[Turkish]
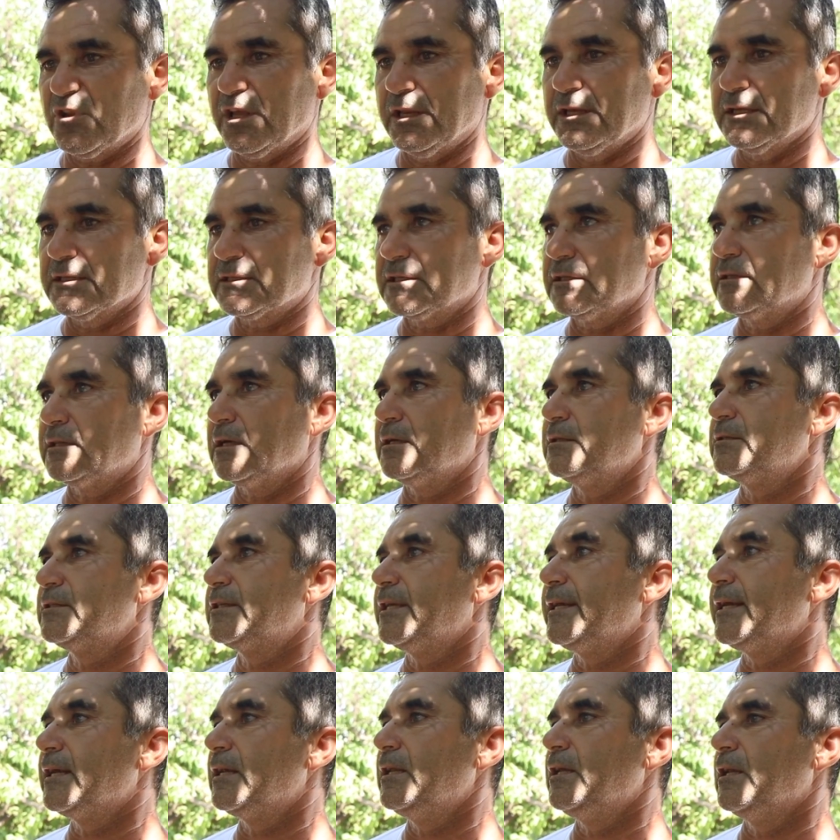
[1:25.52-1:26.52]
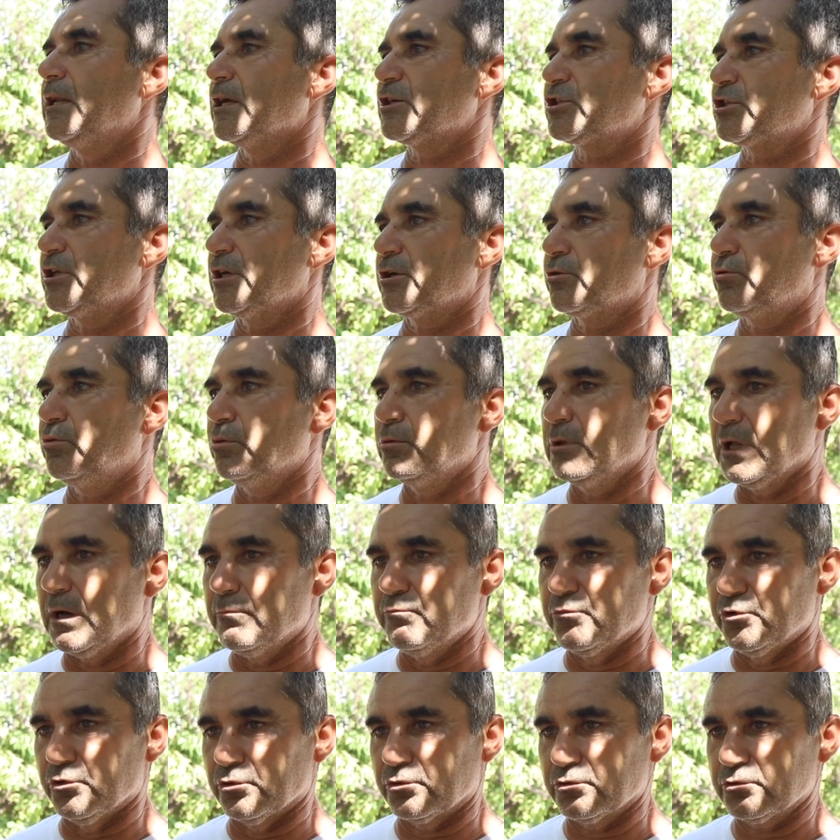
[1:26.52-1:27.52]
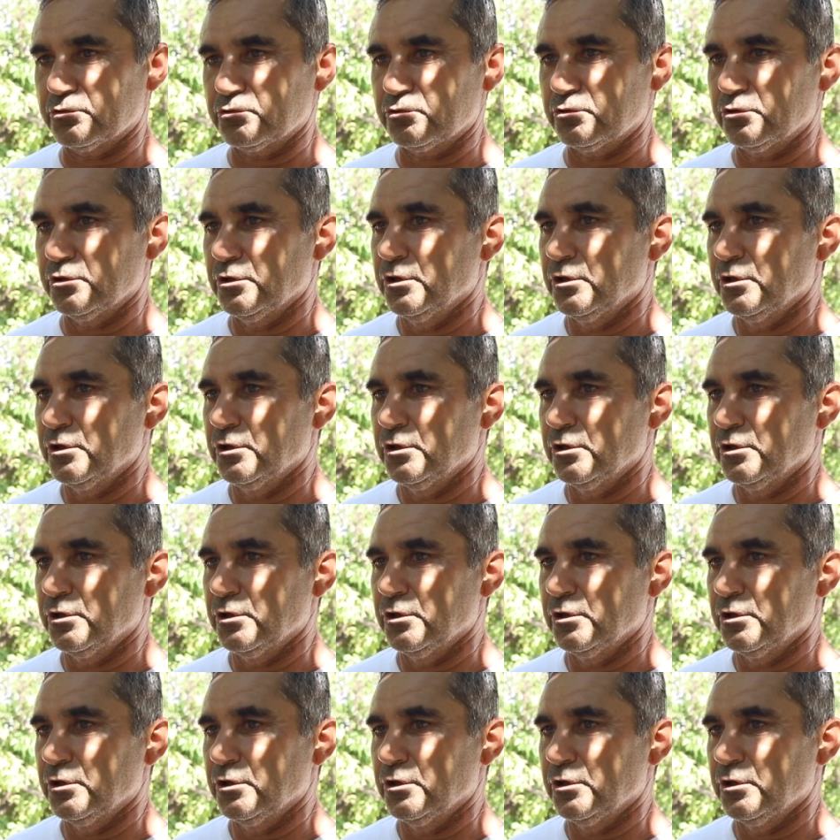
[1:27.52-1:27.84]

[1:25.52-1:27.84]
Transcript: En azından zehirli ilaçlar kullanmıyoruz.